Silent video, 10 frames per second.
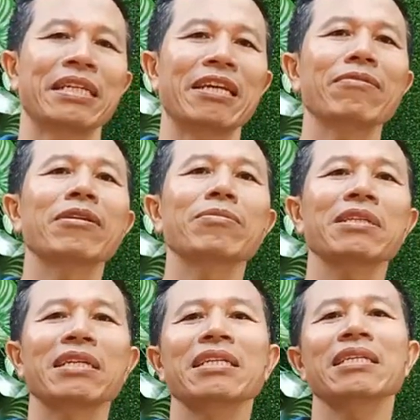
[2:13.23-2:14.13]
nếu nóng
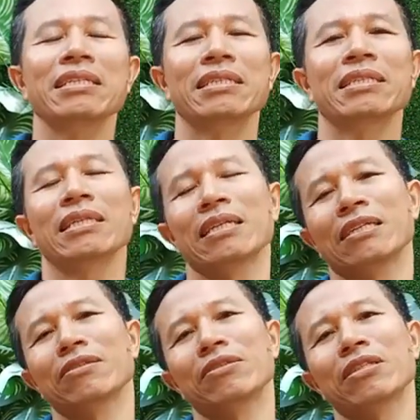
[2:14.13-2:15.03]
tính
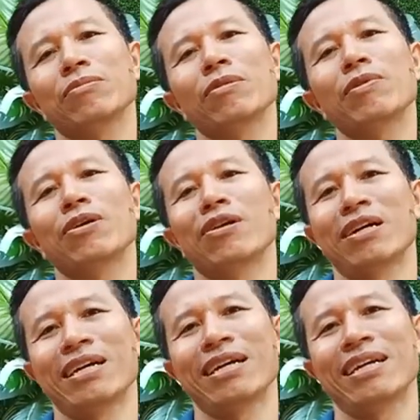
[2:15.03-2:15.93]
là tôi sẽ bóp cò
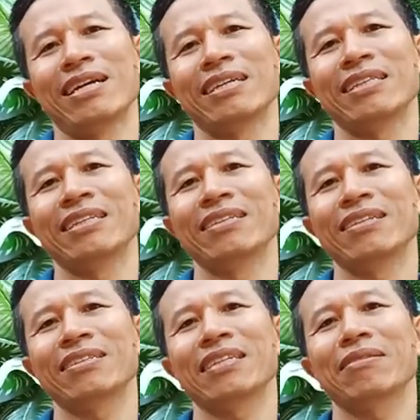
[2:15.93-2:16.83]
thì
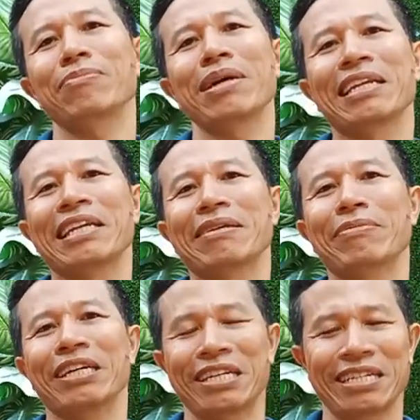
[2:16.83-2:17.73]
chắc chắn bạn
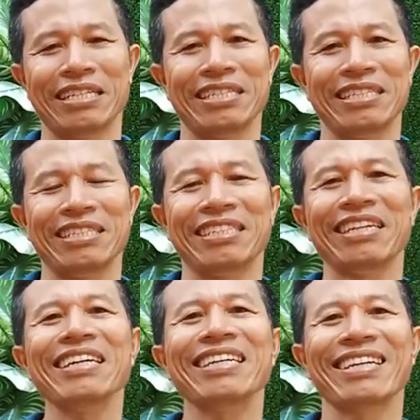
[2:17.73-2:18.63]
kìm được.
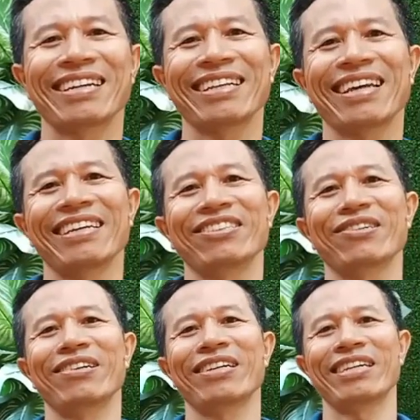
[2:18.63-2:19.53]
Nhớ hình ảnh này
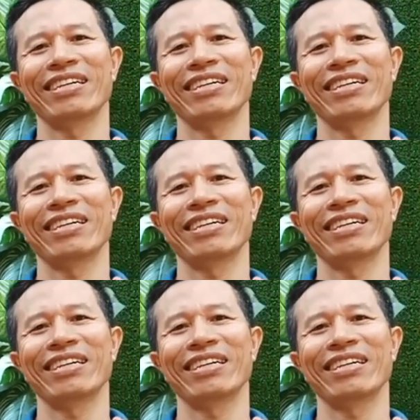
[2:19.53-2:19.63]
cho.